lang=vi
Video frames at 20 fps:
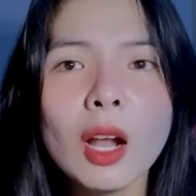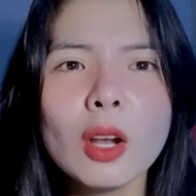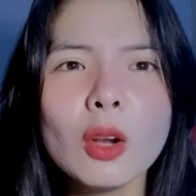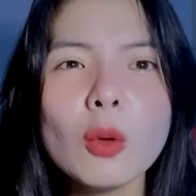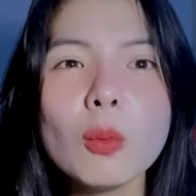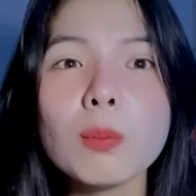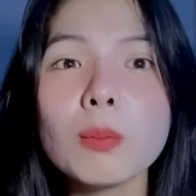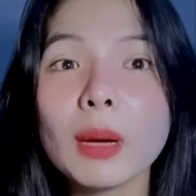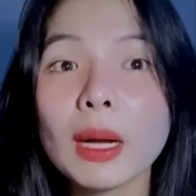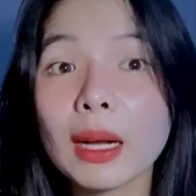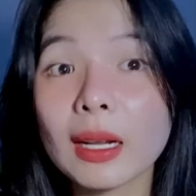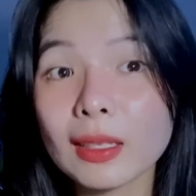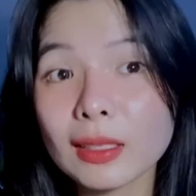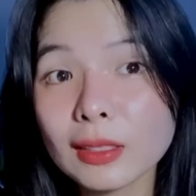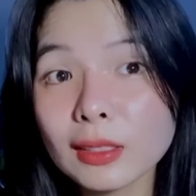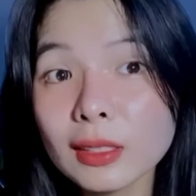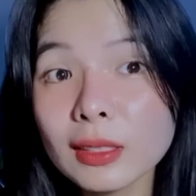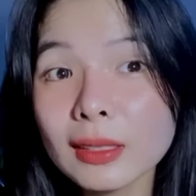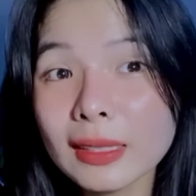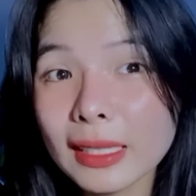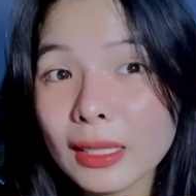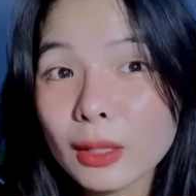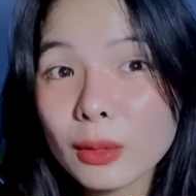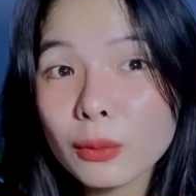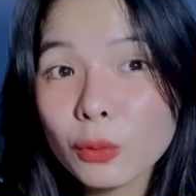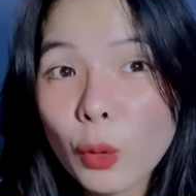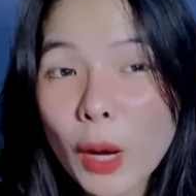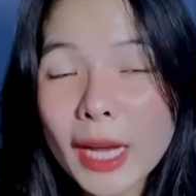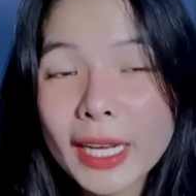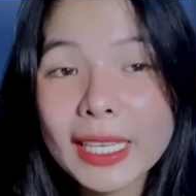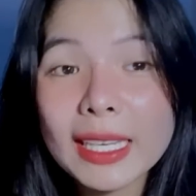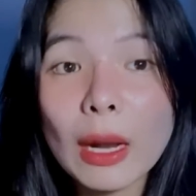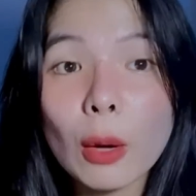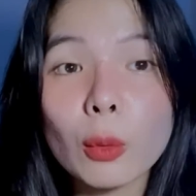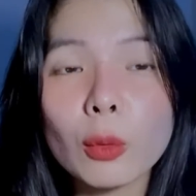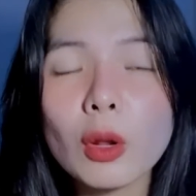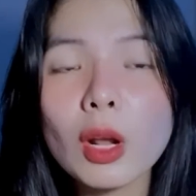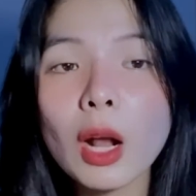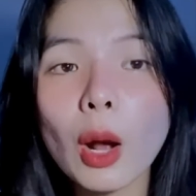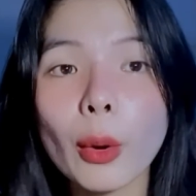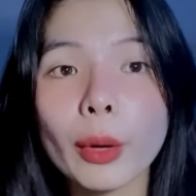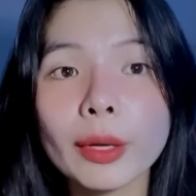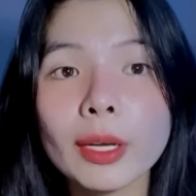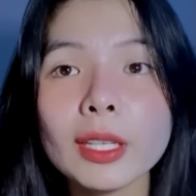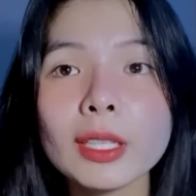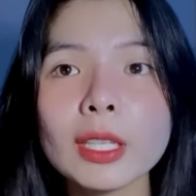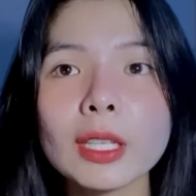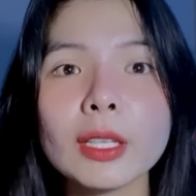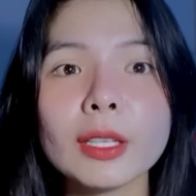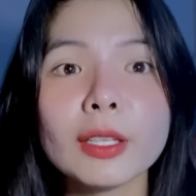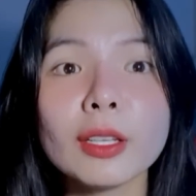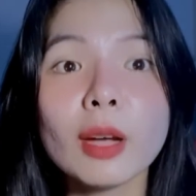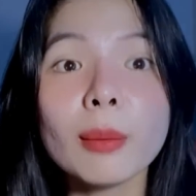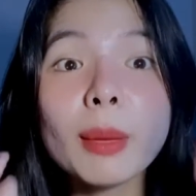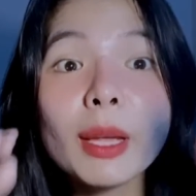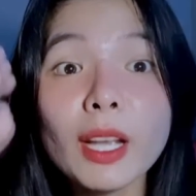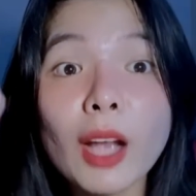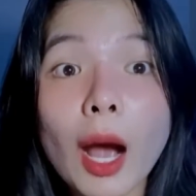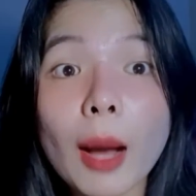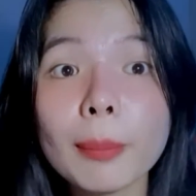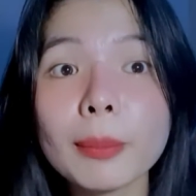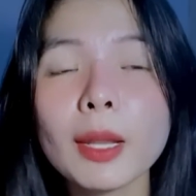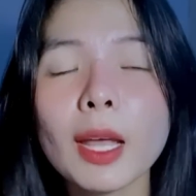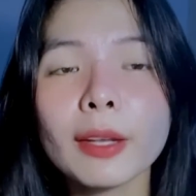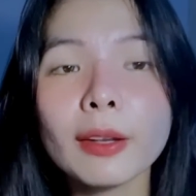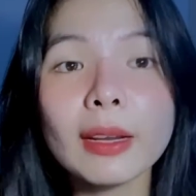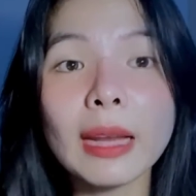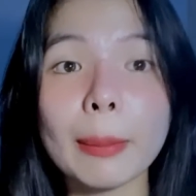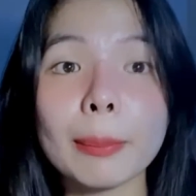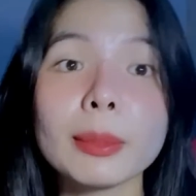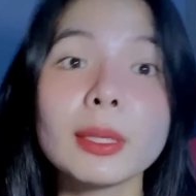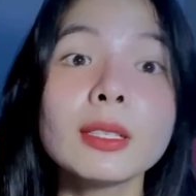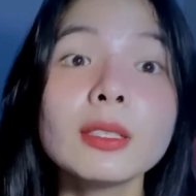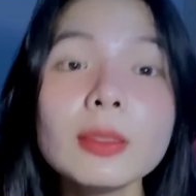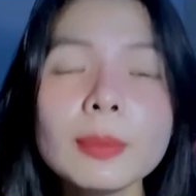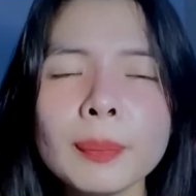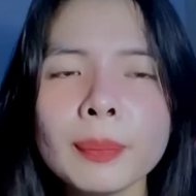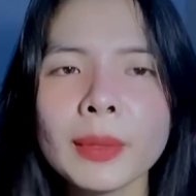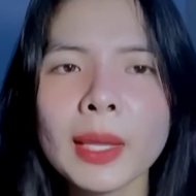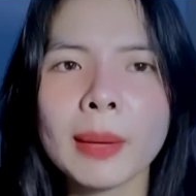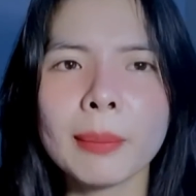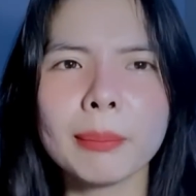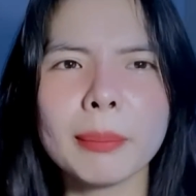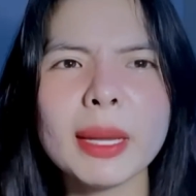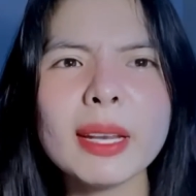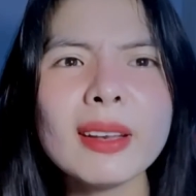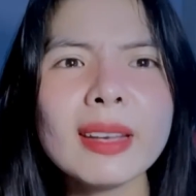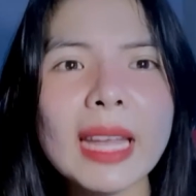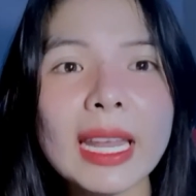lúc mà nước đã qua cái đầu nó rồi á thì nó mới ngợp lên nó đập nước mấy đứa